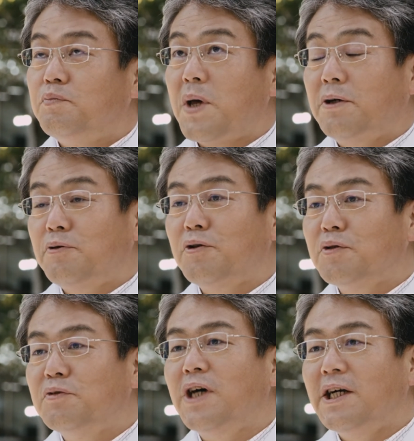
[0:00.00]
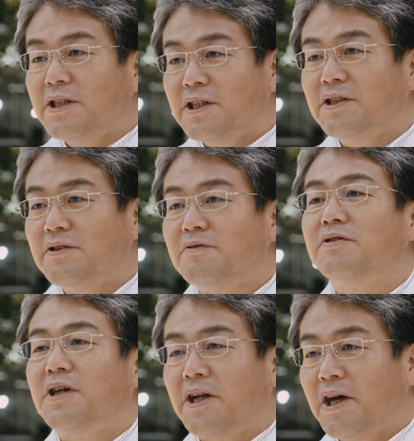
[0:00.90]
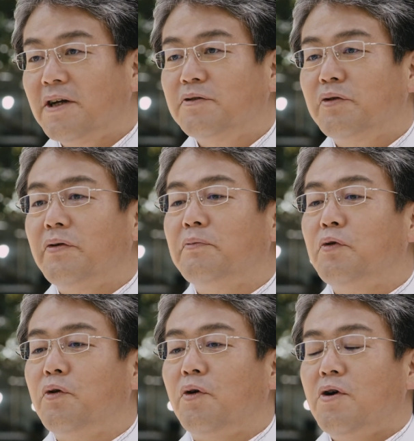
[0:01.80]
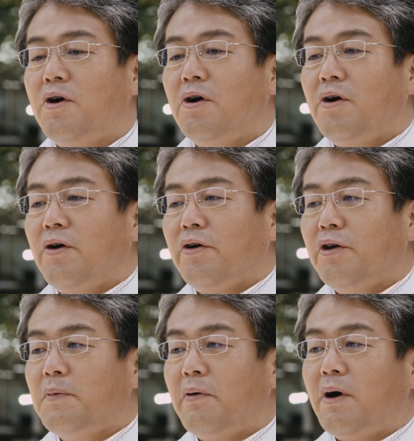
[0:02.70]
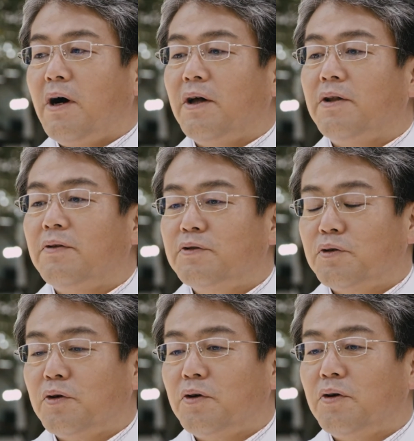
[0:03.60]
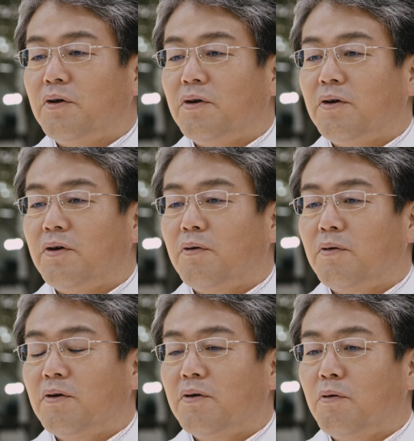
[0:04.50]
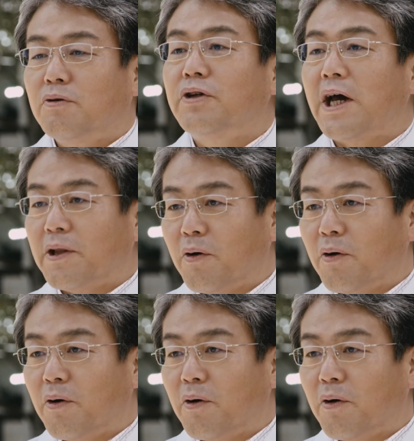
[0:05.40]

ベクトルの向かい先っていうんですかねそれはもう今はその国内